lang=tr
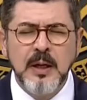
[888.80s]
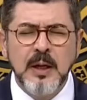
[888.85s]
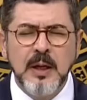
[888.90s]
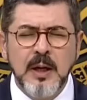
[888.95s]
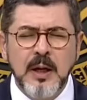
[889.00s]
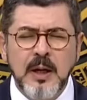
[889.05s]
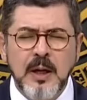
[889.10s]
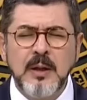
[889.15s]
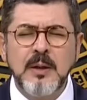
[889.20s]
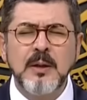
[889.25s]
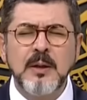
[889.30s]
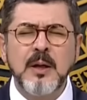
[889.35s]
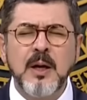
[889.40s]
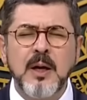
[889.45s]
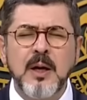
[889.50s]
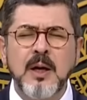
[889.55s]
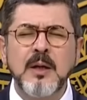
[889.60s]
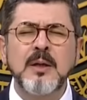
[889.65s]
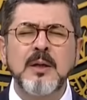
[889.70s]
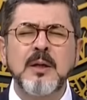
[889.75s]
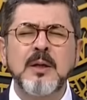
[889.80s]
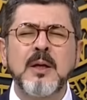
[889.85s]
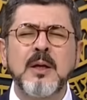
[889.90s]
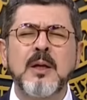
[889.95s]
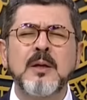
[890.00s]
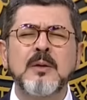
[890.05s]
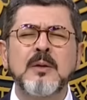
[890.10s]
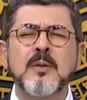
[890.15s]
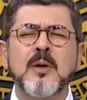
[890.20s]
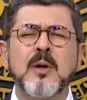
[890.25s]
el
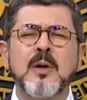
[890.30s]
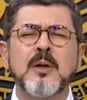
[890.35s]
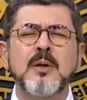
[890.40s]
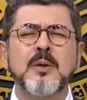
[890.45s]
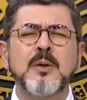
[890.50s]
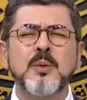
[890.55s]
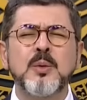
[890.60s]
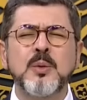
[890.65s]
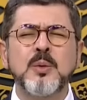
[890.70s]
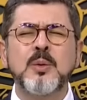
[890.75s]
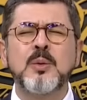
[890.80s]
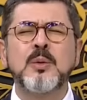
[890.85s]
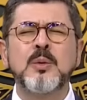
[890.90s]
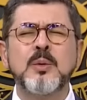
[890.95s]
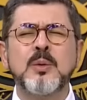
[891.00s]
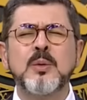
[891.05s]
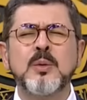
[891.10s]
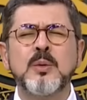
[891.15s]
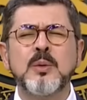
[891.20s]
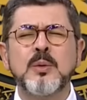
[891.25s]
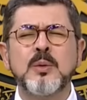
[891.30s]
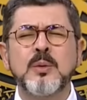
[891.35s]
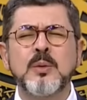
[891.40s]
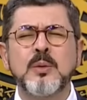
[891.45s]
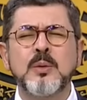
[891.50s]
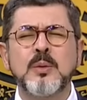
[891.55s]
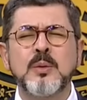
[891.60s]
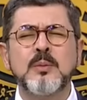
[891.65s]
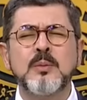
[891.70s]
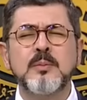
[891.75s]
hayyel
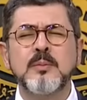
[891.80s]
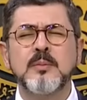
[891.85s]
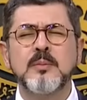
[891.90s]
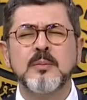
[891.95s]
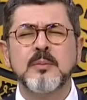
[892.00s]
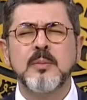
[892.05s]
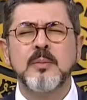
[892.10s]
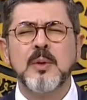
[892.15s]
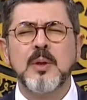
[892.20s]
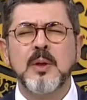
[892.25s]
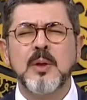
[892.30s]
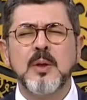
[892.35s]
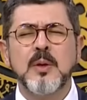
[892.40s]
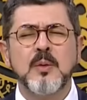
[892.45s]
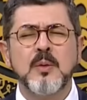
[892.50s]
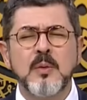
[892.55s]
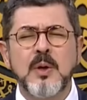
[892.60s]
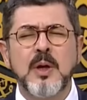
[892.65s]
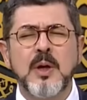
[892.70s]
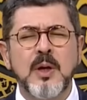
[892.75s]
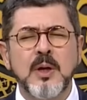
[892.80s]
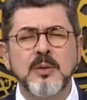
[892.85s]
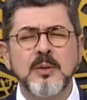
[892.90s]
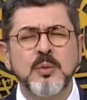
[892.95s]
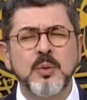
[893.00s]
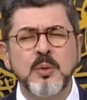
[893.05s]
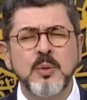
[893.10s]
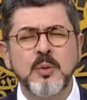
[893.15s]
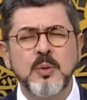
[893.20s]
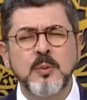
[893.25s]
kayyum ve
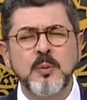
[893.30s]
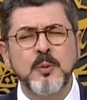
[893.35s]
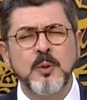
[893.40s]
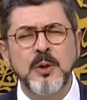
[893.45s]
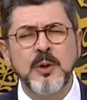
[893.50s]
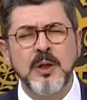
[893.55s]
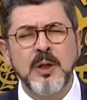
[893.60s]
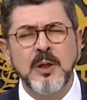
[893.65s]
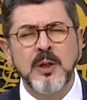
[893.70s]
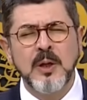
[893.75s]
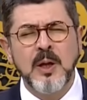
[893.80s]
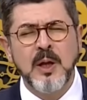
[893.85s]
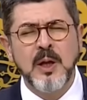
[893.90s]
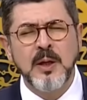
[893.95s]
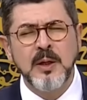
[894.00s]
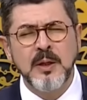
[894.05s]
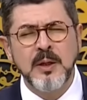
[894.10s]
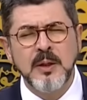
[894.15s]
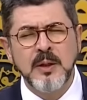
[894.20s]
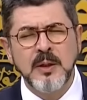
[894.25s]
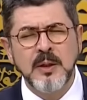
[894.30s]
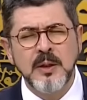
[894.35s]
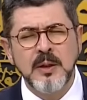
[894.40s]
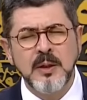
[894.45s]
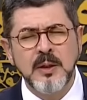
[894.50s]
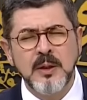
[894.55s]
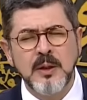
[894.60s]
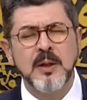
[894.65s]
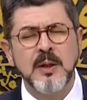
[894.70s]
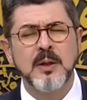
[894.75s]
etubu
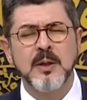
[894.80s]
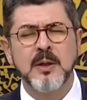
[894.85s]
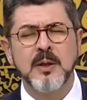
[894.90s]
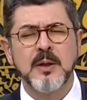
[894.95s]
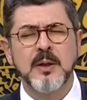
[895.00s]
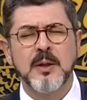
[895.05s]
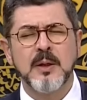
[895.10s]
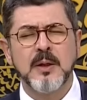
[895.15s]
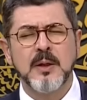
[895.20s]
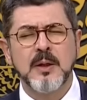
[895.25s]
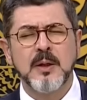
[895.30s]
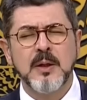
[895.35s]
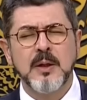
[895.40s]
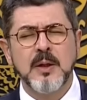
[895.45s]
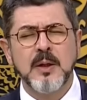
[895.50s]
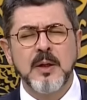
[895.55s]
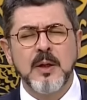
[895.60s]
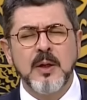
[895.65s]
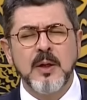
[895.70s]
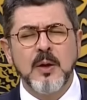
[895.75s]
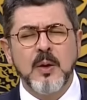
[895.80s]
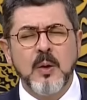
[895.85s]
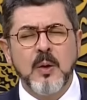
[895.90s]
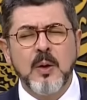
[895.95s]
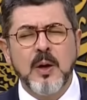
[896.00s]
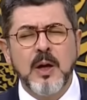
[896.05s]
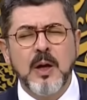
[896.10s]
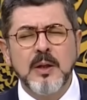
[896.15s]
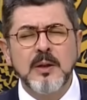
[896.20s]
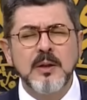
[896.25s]
ileyh. O
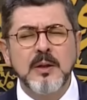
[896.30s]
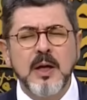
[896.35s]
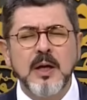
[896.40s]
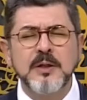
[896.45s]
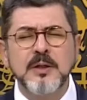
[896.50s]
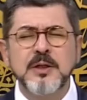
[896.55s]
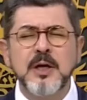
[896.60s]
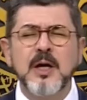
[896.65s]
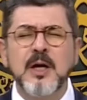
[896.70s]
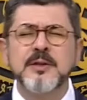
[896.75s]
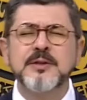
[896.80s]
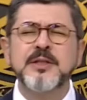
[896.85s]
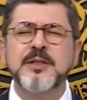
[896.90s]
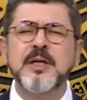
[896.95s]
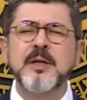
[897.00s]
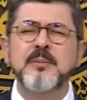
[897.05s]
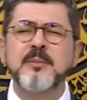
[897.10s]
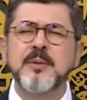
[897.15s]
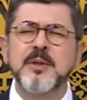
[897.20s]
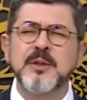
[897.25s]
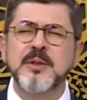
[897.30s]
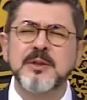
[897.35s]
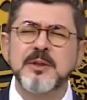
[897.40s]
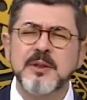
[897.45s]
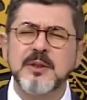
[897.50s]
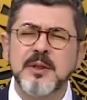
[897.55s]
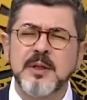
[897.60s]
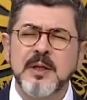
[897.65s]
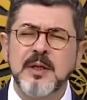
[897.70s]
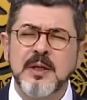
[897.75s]
Allah ki azimdir.
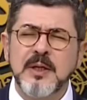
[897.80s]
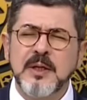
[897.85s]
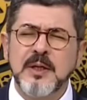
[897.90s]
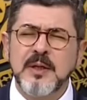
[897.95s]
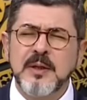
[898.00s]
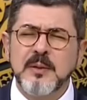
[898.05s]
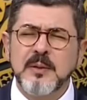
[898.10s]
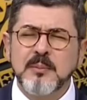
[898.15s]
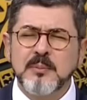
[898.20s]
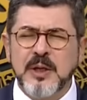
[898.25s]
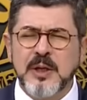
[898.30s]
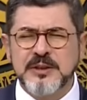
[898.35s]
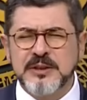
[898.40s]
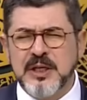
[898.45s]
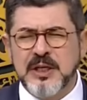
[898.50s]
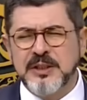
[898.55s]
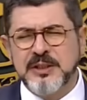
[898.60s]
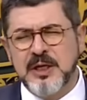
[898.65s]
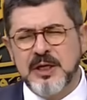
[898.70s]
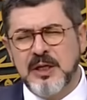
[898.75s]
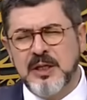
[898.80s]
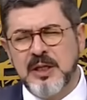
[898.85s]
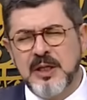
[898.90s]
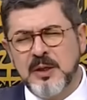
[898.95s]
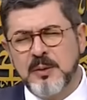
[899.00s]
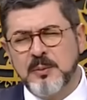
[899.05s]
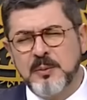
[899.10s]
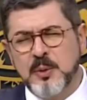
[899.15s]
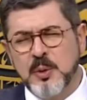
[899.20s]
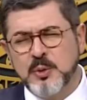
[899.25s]
Başka
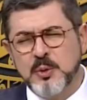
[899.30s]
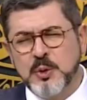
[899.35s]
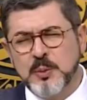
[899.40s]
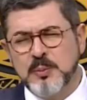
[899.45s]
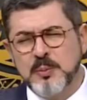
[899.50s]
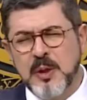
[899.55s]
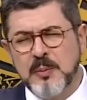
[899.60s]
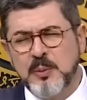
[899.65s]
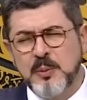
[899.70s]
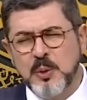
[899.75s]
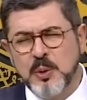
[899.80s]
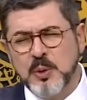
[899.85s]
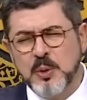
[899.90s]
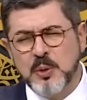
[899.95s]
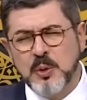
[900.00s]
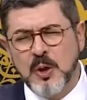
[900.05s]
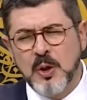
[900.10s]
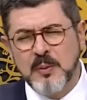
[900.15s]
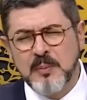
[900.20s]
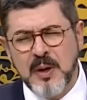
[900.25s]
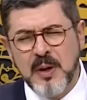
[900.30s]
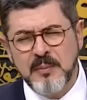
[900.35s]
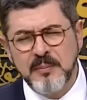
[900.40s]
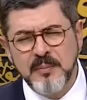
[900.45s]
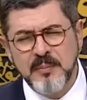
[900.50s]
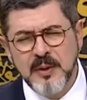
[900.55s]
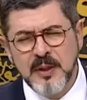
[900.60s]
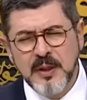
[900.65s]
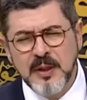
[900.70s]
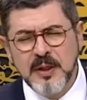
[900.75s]
şeyleri gözümde büyük görmem.
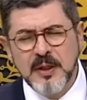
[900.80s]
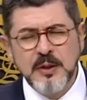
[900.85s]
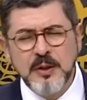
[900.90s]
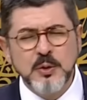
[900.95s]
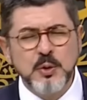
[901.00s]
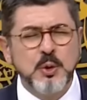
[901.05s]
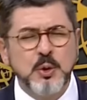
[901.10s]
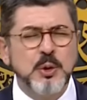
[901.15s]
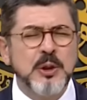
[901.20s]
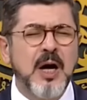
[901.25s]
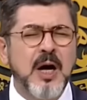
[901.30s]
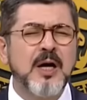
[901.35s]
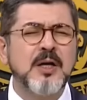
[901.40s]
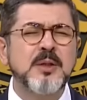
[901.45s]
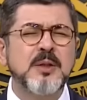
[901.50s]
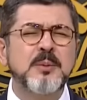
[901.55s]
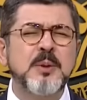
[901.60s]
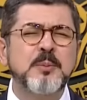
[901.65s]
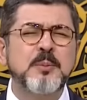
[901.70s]
Günahımı